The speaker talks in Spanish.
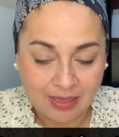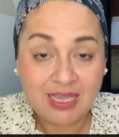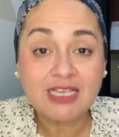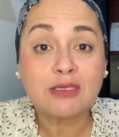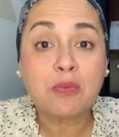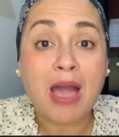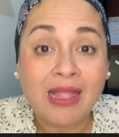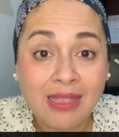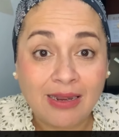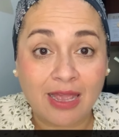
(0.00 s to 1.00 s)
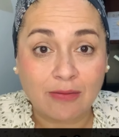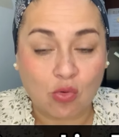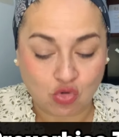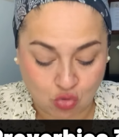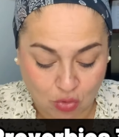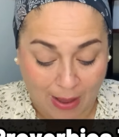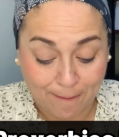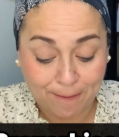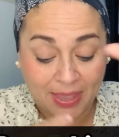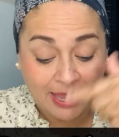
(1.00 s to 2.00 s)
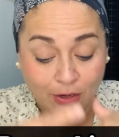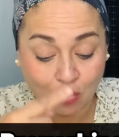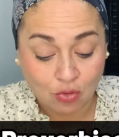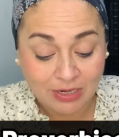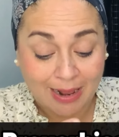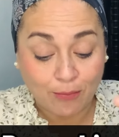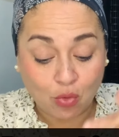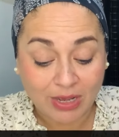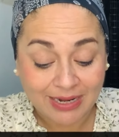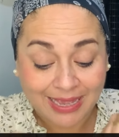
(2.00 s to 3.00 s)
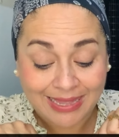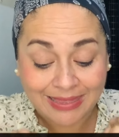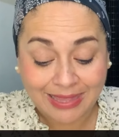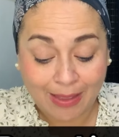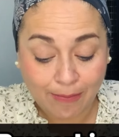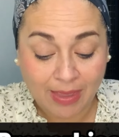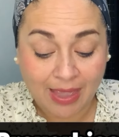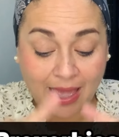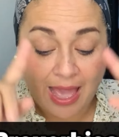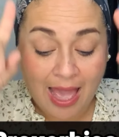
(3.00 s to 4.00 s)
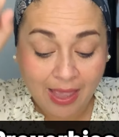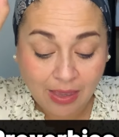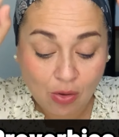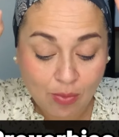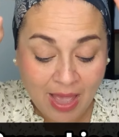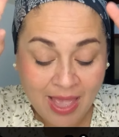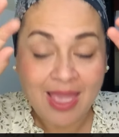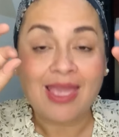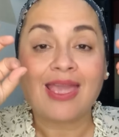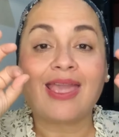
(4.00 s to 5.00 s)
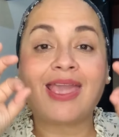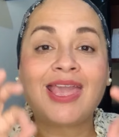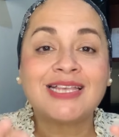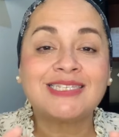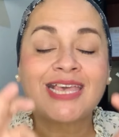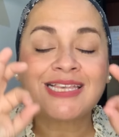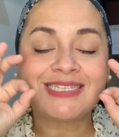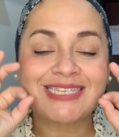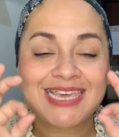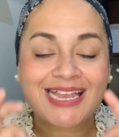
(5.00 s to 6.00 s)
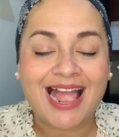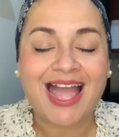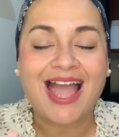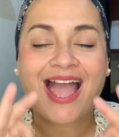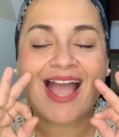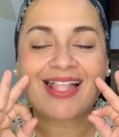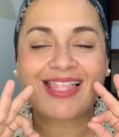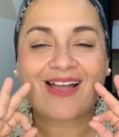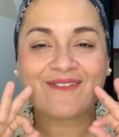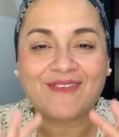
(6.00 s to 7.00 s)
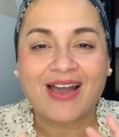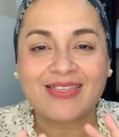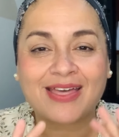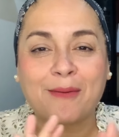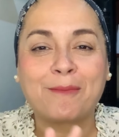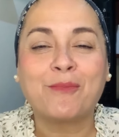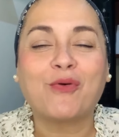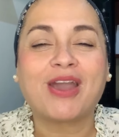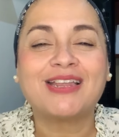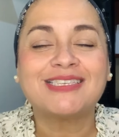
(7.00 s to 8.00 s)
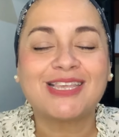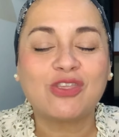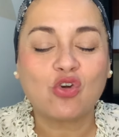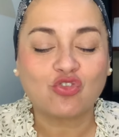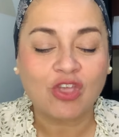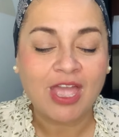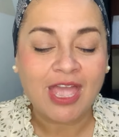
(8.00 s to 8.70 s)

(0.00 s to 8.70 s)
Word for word: y es vana la hermosura, pero la mujer que teme a Jehová, esa será alabada. Mujeres de Dios,